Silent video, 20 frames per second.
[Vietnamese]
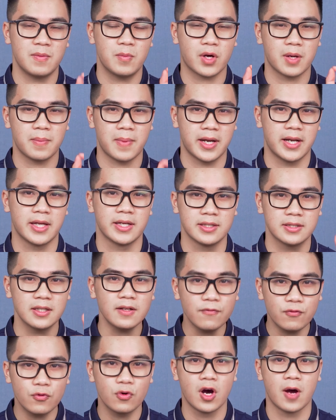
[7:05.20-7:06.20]
với một cái màn hình
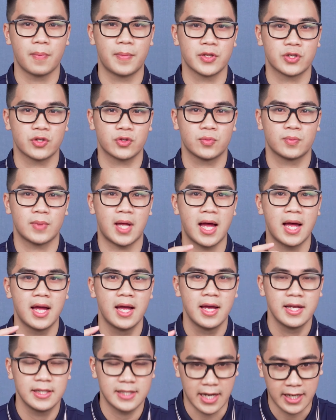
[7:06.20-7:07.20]
rất phù hợp để cho chúng ta
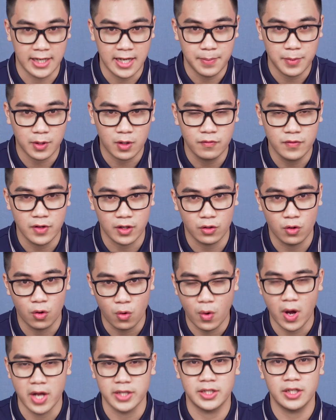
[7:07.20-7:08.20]
trải nghiệm cái công việc đồ
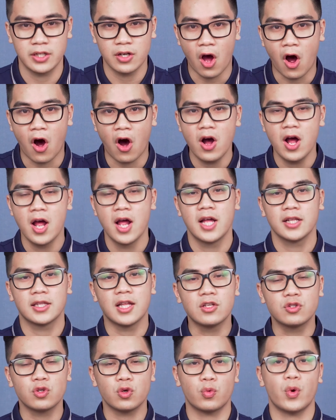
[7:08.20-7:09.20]
họa trên đó
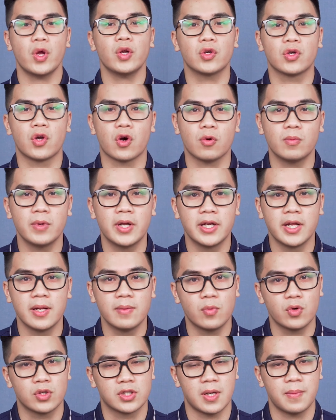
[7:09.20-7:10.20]
tần số quét của nó cũng lên
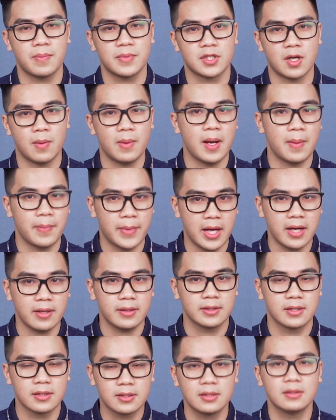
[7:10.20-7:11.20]
đến 165 Hz
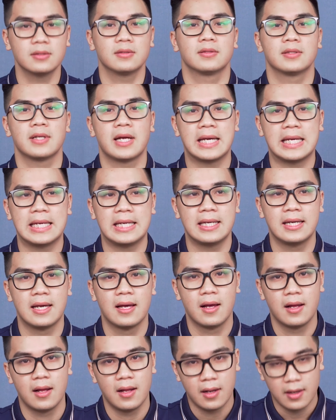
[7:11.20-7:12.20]
thực sự đây
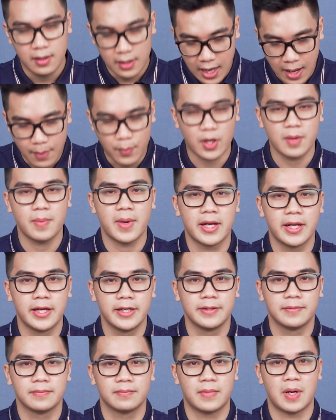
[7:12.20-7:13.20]
là một cái màn
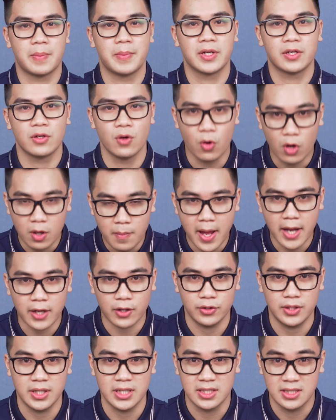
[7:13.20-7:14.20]
hình mà mình đố các bạn
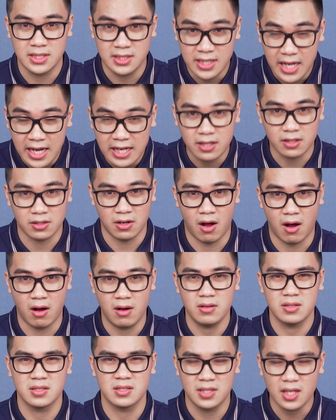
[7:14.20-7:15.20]
có thể chê được nó
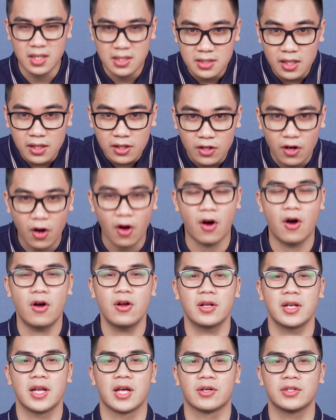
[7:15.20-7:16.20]
rất rất khó
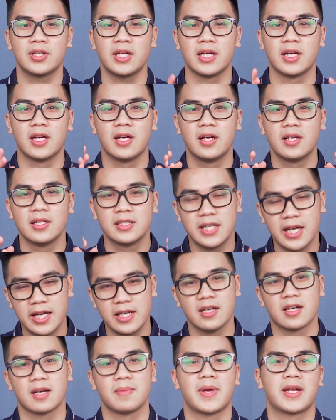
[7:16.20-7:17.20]
để có thể chê
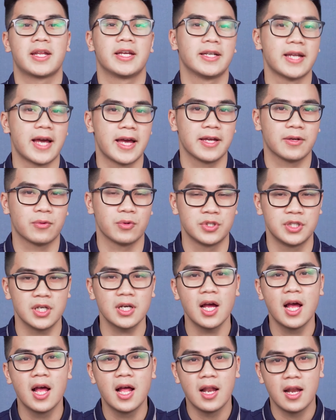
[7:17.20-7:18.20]
được cái màn hình này của
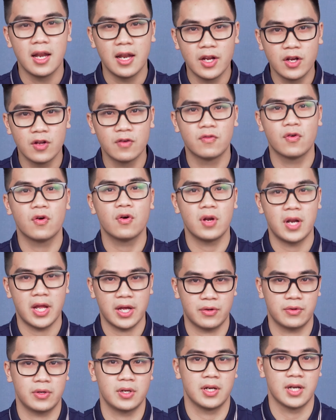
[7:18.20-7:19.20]
chiếc Lenovo
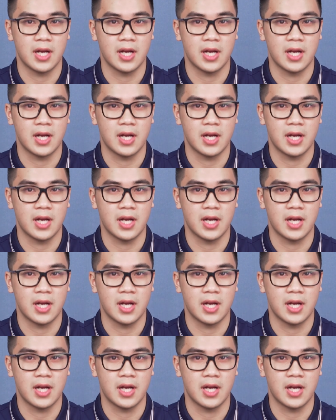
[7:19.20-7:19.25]
Legion